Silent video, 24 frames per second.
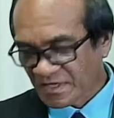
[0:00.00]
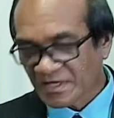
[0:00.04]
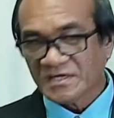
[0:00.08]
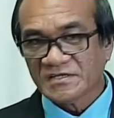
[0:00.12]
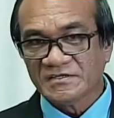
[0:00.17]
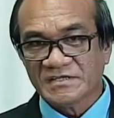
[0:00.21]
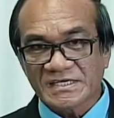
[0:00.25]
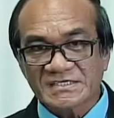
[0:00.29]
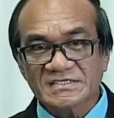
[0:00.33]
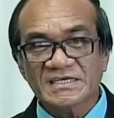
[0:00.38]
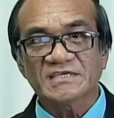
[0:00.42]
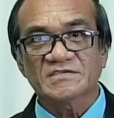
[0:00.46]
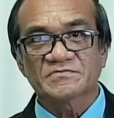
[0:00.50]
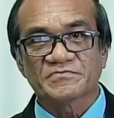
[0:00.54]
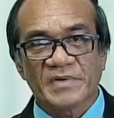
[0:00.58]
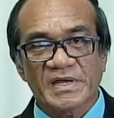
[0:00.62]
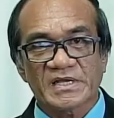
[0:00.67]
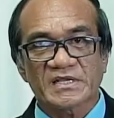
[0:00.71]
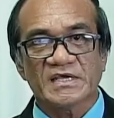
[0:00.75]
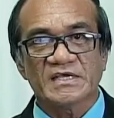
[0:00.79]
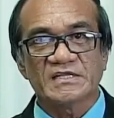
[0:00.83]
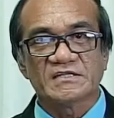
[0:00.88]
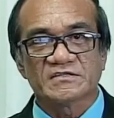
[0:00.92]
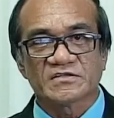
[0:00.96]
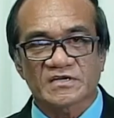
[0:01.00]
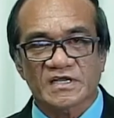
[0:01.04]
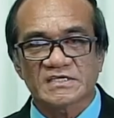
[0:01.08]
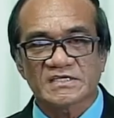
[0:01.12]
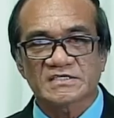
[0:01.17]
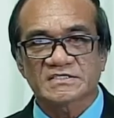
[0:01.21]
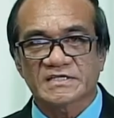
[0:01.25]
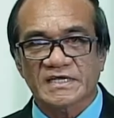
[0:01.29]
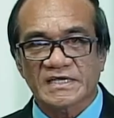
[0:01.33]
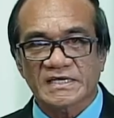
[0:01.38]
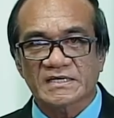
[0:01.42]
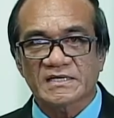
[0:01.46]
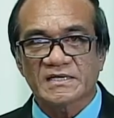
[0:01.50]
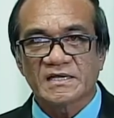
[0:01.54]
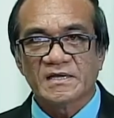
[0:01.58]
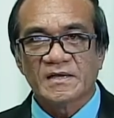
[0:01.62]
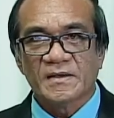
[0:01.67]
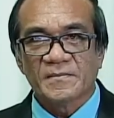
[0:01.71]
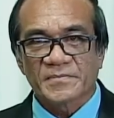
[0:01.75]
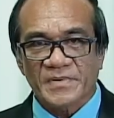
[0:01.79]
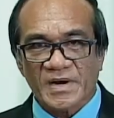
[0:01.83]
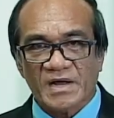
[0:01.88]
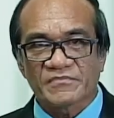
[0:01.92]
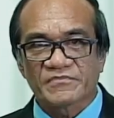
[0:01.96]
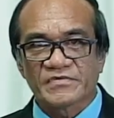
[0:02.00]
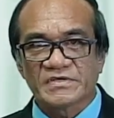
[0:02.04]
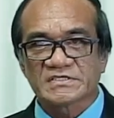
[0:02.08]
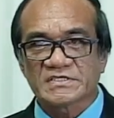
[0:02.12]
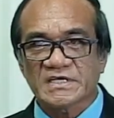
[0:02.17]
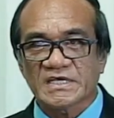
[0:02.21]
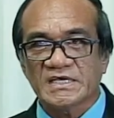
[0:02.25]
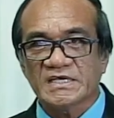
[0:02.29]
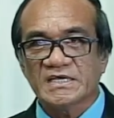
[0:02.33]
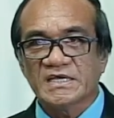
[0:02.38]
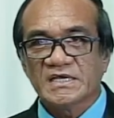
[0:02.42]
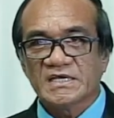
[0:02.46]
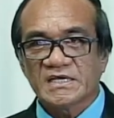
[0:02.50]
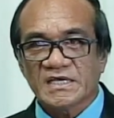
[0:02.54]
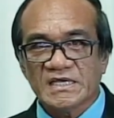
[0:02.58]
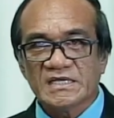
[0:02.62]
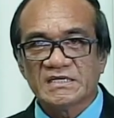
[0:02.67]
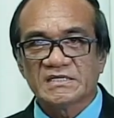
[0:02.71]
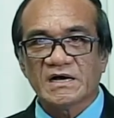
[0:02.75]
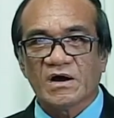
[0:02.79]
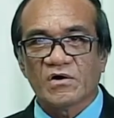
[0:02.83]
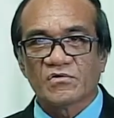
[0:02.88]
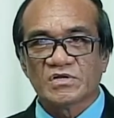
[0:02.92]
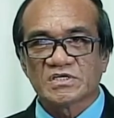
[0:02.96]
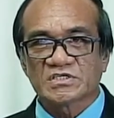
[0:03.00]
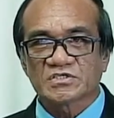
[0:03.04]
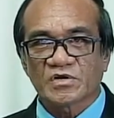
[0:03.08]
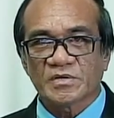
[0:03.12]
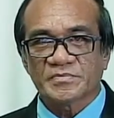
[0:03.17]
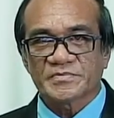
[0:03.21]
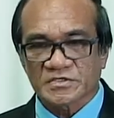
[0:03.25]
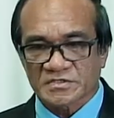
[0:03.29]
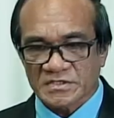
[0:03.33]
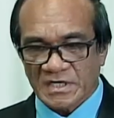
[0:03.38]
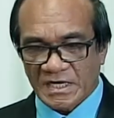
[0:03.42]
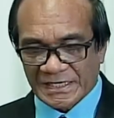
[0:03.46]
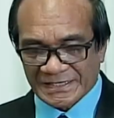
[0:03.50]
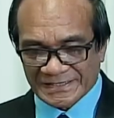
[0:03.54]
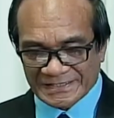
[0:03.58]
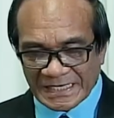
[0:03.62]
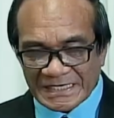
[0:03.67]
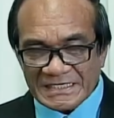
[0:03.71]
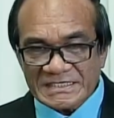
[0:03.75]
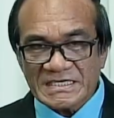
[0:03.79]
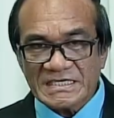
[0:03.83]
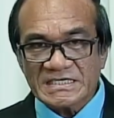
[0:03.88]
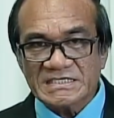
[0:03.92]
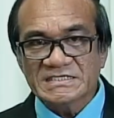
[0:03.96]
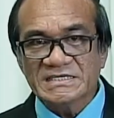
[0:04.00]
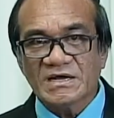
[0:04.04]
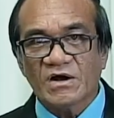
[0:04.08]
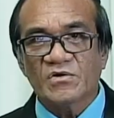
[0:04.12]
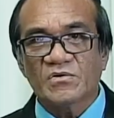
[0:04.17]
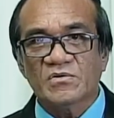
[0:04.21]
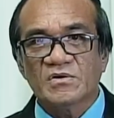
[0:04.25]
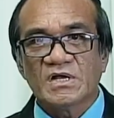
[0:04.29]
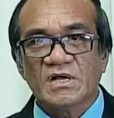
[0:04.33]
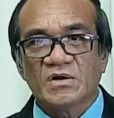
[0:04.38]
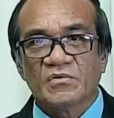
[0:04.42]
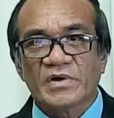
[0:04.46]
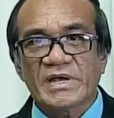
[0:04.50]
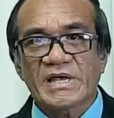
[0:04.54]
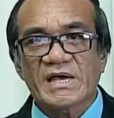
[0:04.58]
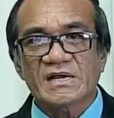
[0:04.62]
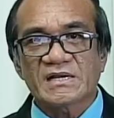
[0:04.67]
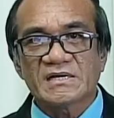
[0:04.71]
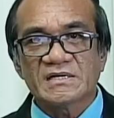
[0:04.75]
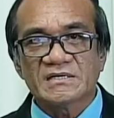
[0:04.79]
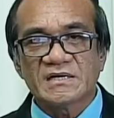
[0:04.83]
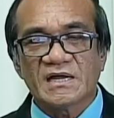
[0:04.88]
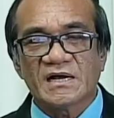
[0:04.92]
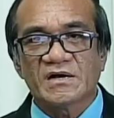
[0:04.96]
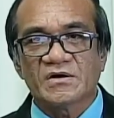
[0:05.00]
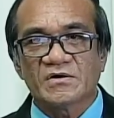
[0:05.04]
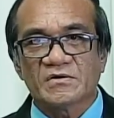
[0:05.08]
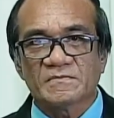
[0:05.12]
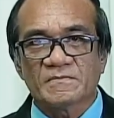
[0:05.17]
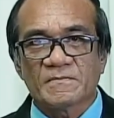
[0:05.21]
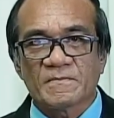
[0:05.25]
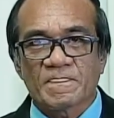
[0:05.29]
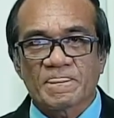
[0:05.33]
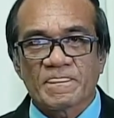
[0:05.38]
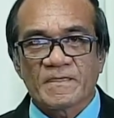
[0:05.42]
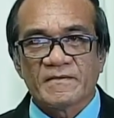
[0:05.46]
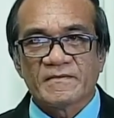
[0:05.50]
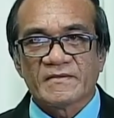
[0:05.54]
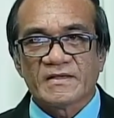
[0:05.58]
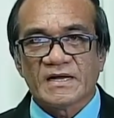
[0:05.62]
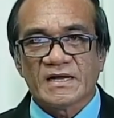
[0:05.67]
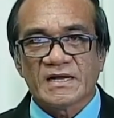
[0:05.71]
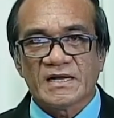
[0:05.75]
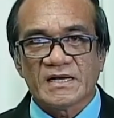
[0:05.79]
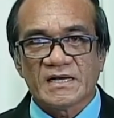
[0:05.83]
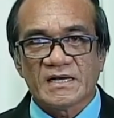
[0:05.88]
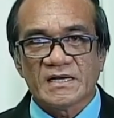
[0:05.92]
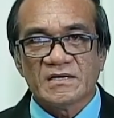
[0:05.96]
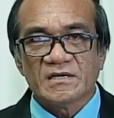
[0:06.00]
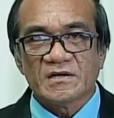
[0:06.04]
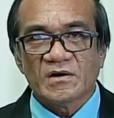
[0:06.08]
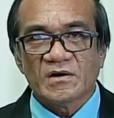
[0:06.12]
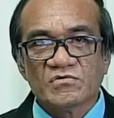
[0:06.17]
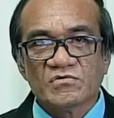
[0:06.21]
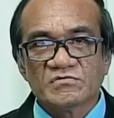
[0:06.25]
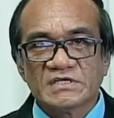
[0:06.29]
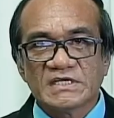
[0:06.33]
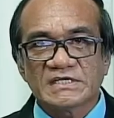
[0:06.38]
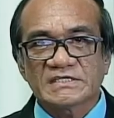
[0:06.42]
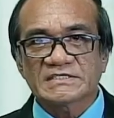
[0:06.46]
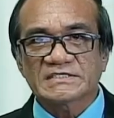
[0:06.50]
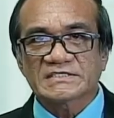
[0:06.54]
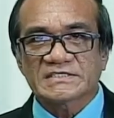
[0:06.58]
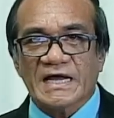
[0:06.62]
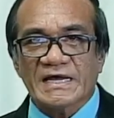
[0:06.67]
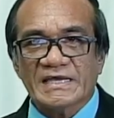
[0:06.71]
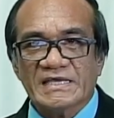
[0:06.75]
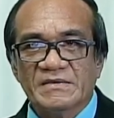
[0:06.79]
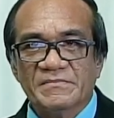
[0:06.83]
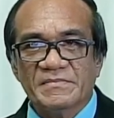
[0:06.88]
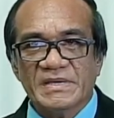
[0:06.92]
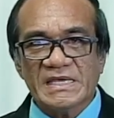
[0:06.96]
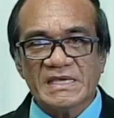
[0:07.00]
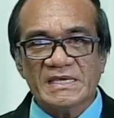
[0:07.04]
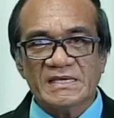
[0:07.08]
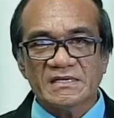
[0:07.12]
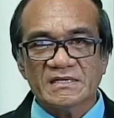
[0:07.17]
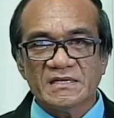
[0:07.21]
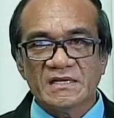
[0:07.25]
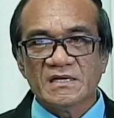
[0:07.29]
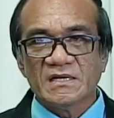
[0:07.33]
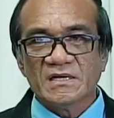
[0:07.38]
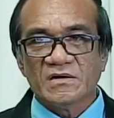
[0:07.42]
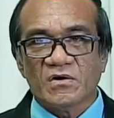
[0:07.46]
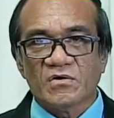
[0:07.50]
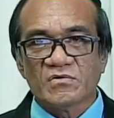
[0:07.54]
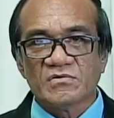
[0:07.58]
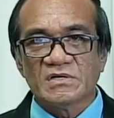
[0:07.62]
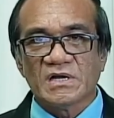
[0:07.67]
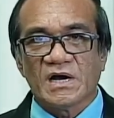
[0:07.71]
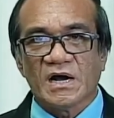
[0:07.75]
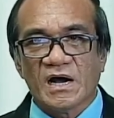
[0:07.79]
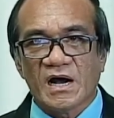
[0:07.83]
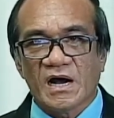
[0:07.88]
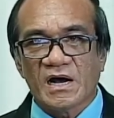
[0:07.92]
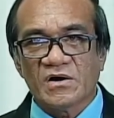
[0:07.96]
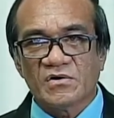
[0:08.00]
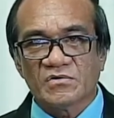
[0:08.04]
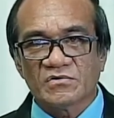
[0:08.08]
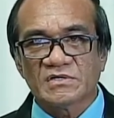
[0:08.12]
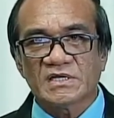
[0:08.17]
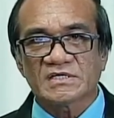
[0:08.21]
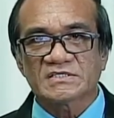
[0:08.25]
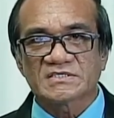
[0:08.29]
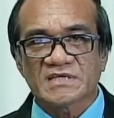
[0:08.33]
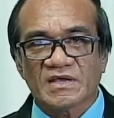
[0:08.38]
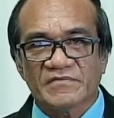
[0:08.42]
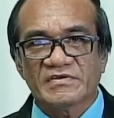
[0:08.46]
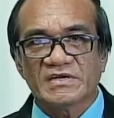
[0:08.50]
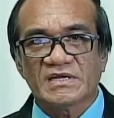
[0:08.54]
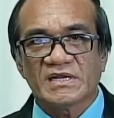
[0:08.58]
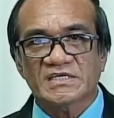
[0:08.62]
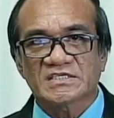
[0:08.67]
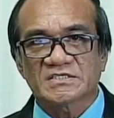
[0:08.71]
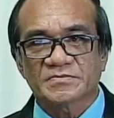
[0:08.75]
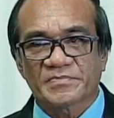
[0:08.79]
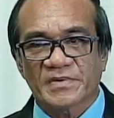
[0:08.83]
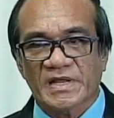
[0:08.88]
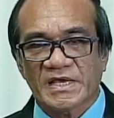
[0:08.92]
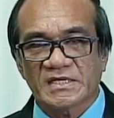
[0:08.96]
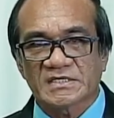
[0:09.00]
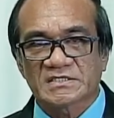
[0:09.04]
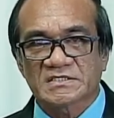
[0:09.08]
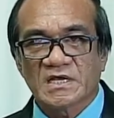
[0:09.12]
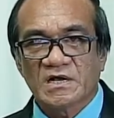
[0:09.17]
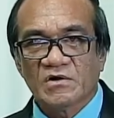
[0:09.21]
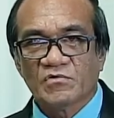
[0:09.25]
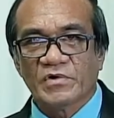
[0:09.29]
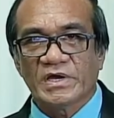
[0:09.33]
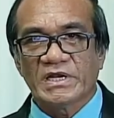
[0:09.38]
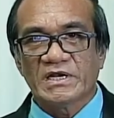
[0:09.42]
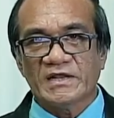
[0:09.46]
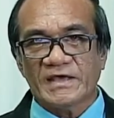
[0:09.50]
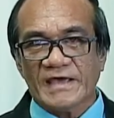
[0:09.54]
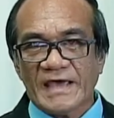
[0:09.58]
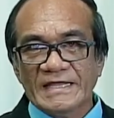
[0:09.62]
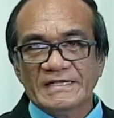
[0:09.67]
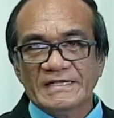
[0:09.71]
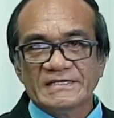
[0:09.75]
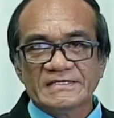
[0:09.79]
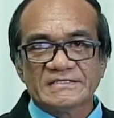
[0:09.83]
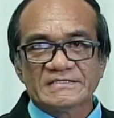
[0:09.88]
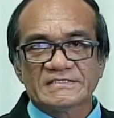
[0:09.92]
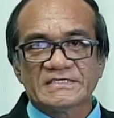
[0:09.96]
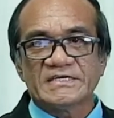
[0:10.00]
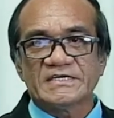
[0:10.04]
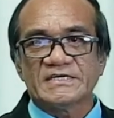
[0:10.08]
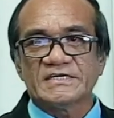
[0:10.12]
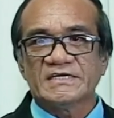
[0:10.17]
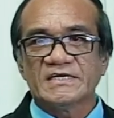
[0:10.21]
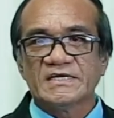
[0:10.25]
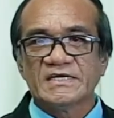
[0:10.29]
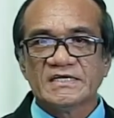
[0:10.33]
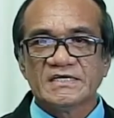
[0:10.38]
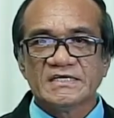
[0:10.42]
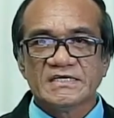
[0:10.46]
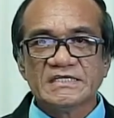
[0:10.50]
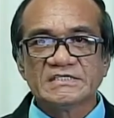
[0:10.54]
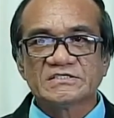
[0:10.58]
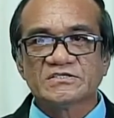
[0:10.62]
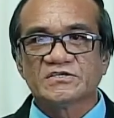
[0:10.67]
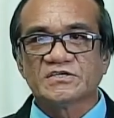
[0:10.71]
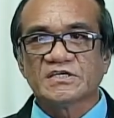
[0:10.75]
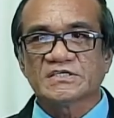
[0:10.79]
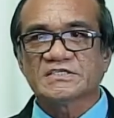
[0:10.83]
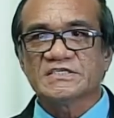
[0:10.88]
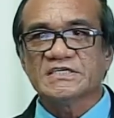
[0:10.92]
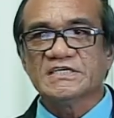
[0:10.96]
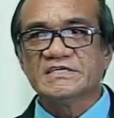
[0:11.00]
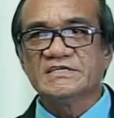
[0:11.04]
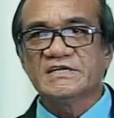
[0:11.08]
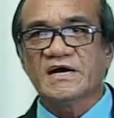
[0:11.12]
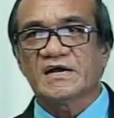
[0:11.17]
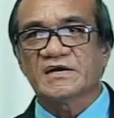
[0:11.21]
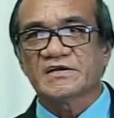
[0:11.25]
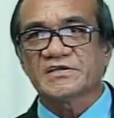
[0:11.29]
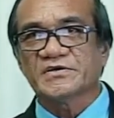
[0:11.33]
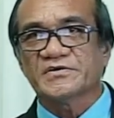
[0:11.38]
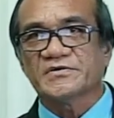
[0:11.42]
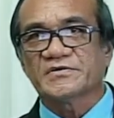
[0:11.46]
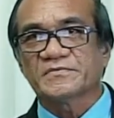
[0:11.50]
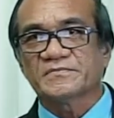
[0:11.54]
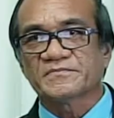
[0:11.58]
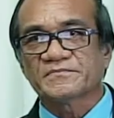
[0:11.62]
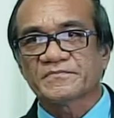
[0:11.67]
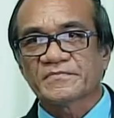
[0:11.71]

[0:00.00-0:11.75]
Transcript: This is very interesting prophecy in the Holy Scriptures. This is now, we are now uh, the timing on how the seven last plagues will enter into the scenario.